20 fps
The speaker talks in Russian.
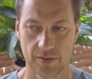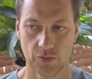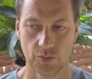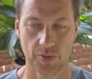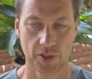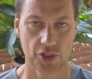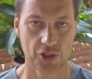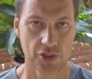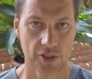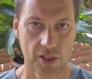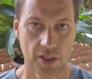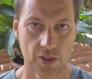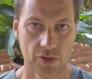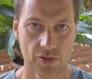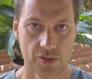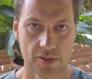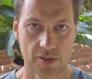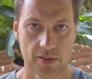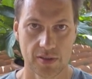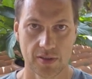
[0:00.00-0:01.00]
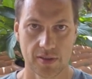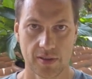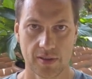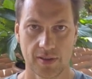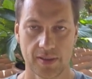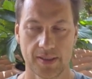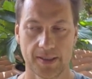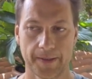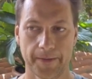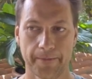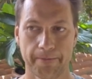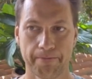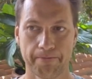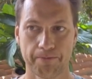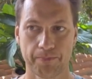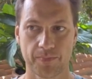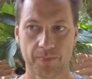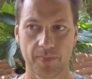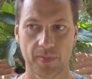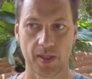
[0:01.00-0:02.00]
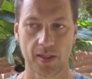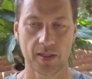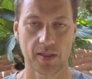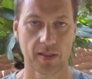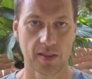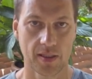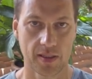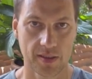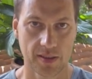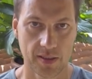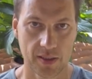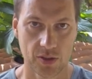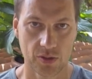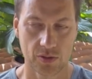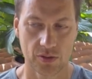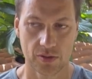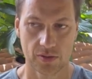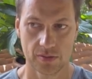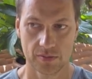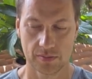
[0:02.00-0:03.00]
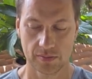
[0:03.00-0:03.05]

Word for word: упражняются, голодают,